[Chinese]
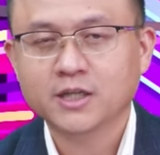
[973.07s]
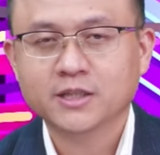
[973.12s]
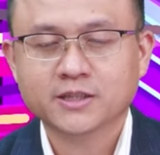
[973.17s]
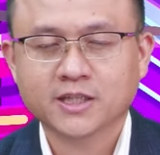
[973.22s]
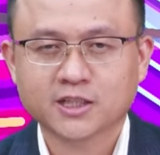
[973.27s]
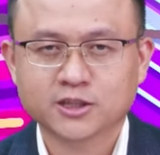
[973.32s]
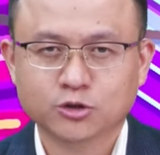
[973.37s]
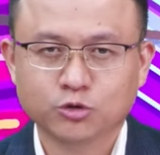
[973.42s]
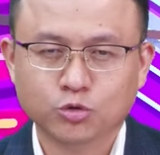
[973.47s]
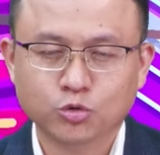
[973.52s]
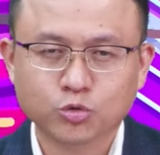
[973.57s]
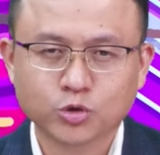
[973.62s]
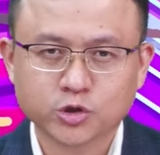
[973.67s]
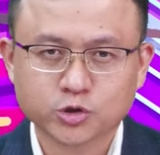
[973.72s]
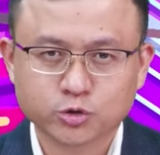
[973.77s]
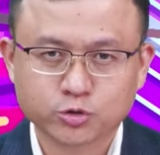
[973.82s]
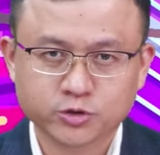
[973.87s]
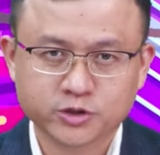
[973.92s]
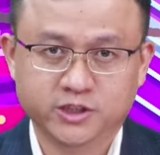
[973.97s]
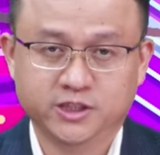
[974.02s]
但是如果
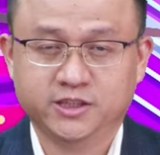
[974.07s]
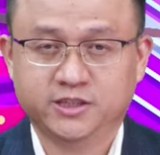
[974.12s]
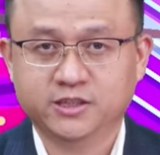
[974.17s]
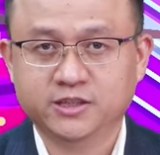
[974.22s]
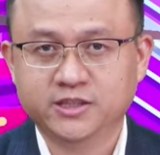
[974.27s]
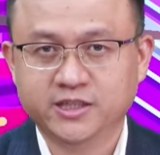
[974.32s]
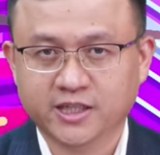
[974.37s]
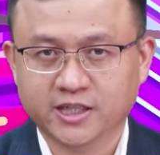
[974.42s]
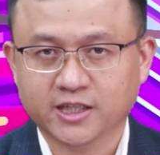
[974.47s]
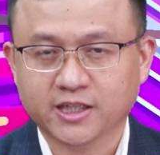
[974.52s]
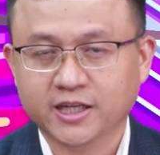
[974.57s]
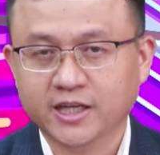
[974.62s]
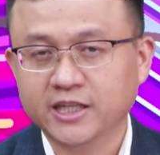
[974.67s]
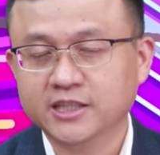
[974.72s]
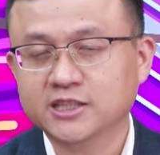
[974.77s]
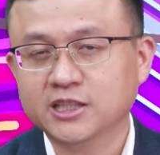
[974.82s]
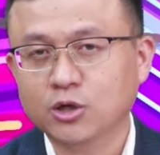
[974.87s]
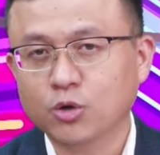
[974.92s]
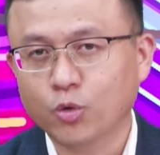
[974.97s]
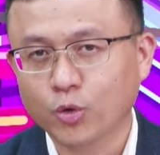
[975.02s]
除夕之前可以
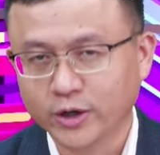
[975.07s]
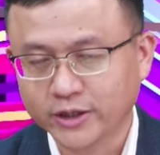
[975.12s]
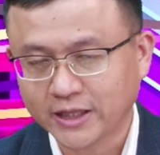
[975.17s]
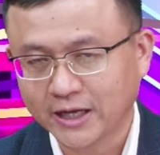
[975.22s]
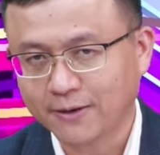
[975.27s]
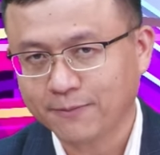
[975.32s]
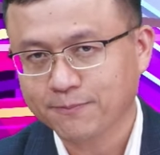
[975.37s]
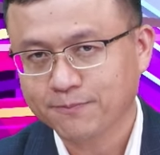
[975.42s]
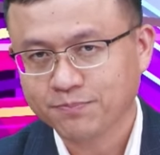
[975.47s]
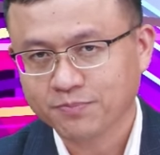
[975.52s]
先回档，